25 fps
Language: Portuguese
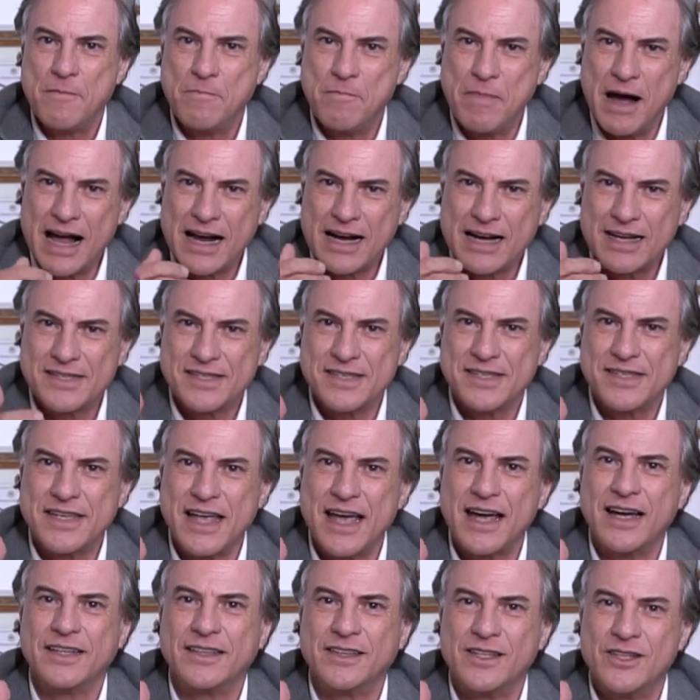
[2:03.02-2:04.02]
barca
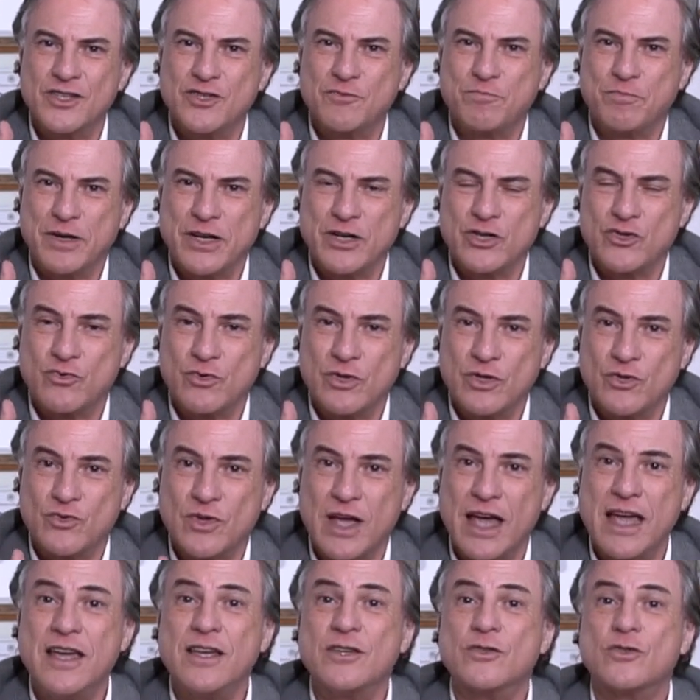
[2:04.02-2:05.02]
certa de
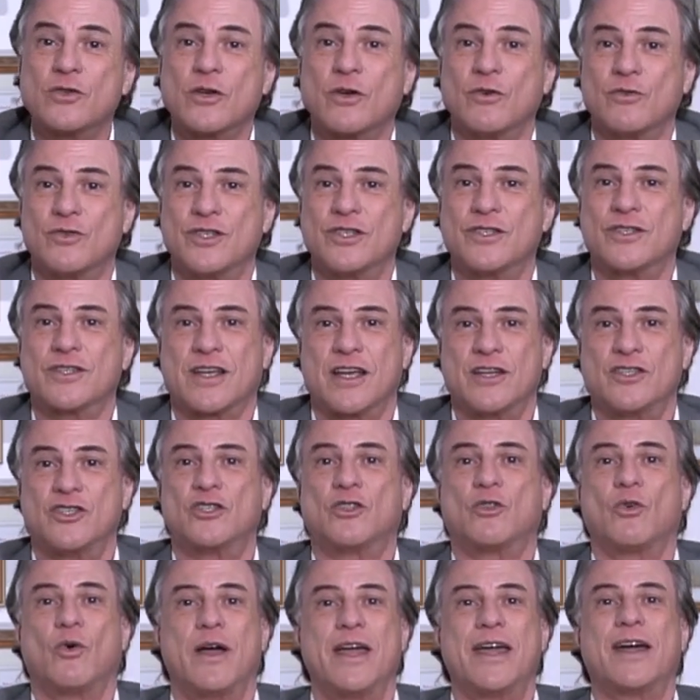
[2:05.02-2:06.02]
prejuízo. É isso que eu disse que é de
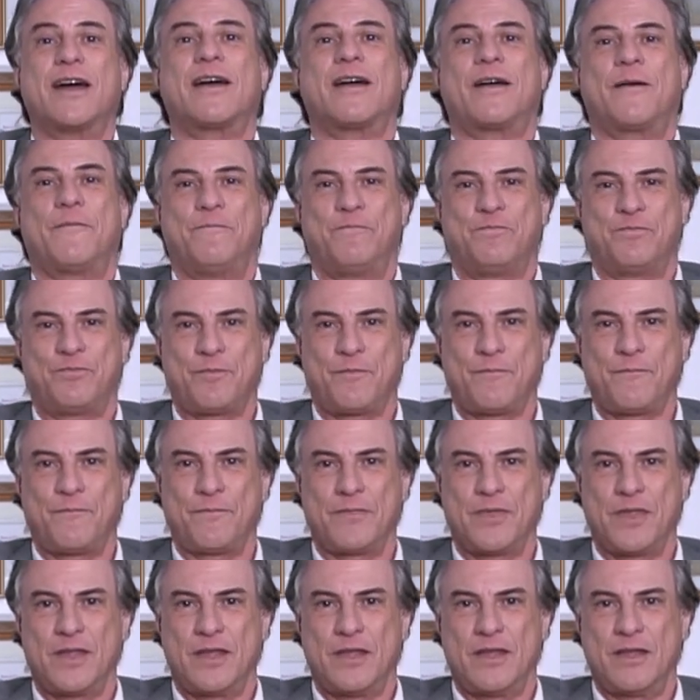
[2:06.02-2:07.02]
doer.
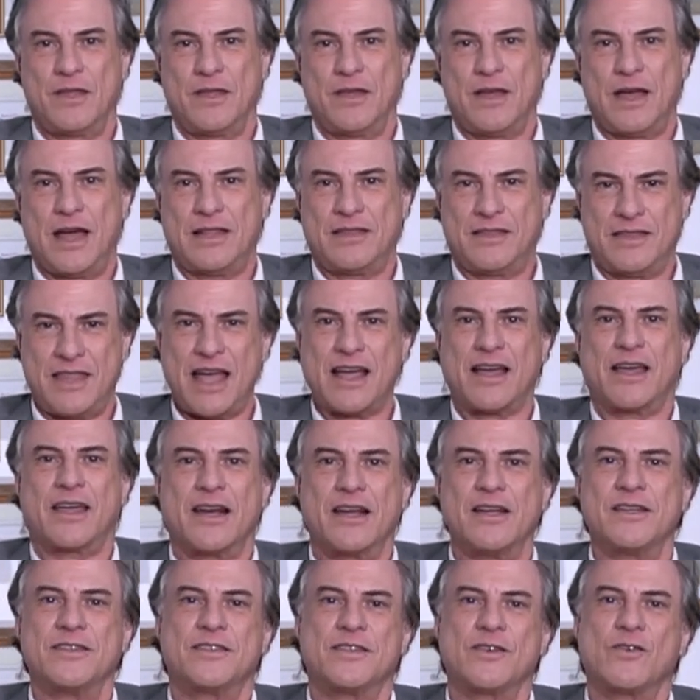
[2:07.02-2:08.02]
Até
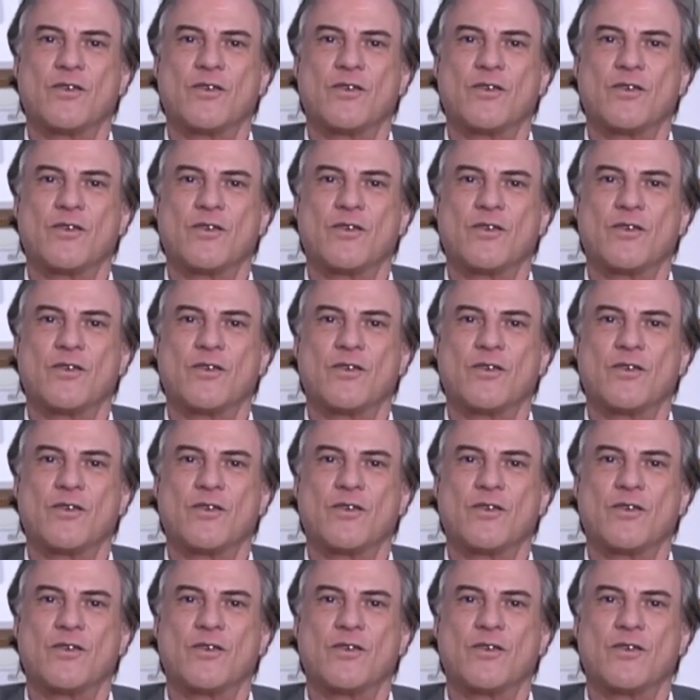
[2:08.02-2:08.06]
grandes